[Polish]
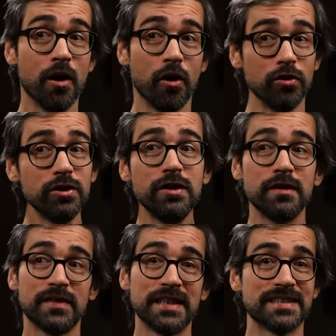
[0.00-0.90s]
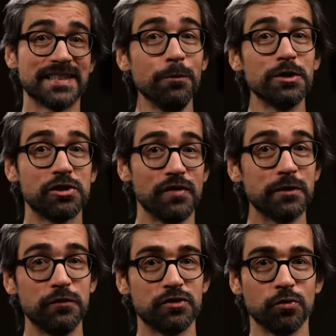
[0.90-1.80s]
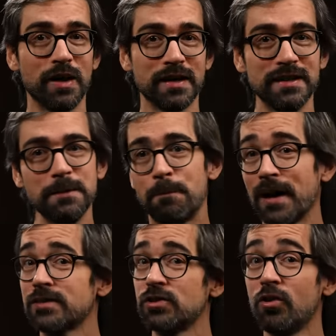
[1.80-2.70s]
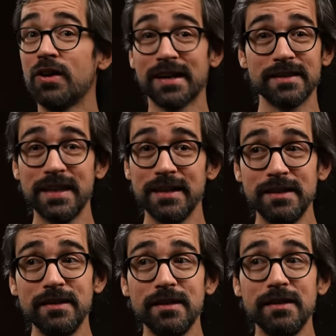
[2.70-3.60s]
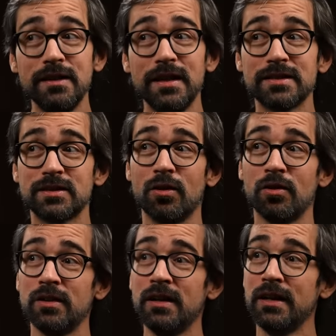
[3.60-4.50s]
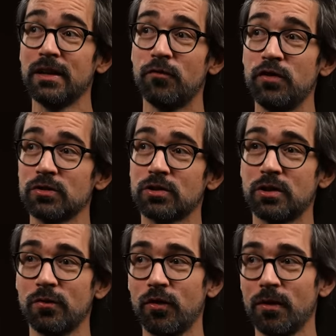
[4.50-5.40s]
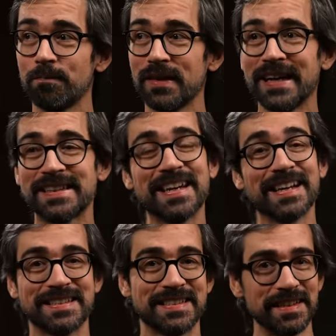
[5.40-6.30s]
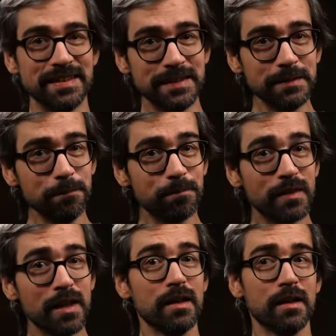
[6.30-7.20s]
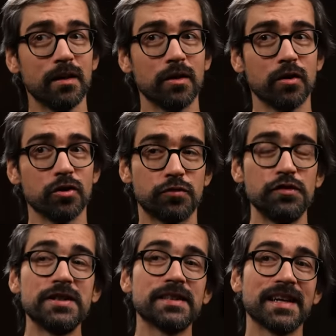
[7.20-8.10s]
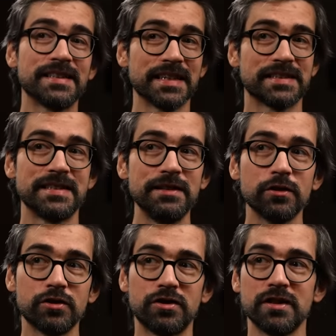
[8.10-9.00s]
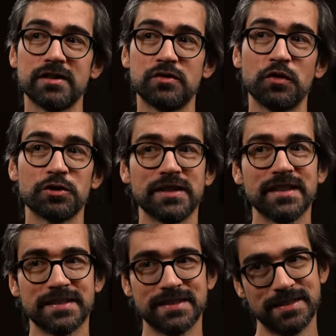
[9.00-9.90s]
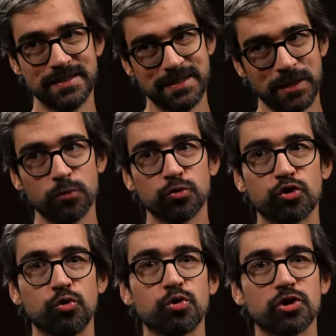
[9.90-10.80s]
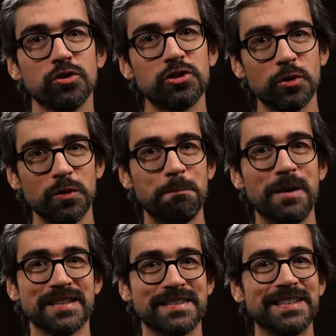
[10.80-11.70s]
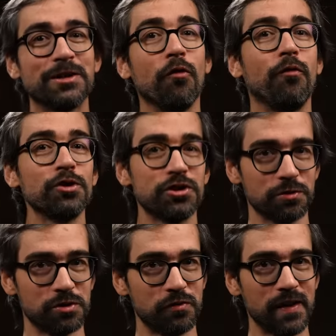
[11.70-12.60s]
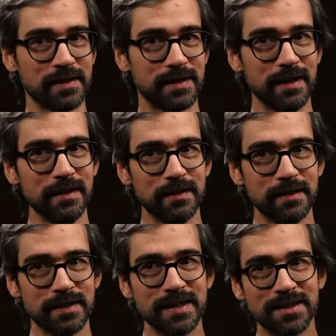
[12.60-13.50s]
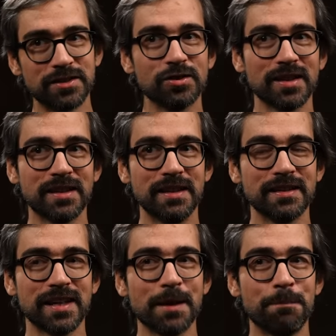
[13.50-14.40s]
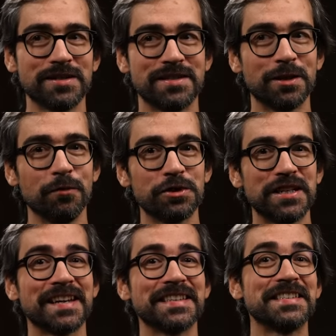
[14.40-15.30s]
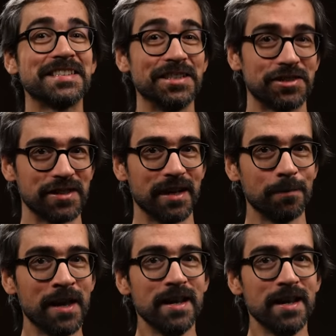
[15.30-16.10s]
Oni ten cały świat wizualny bardzo ogarnęli i jest on wyjątkowo atrakcyjny. Oczywiście ta atrakcyjność jest związana z taką sztucznością i plastikowością świata, jednak jest to taki, taka plastikowość artystyczna.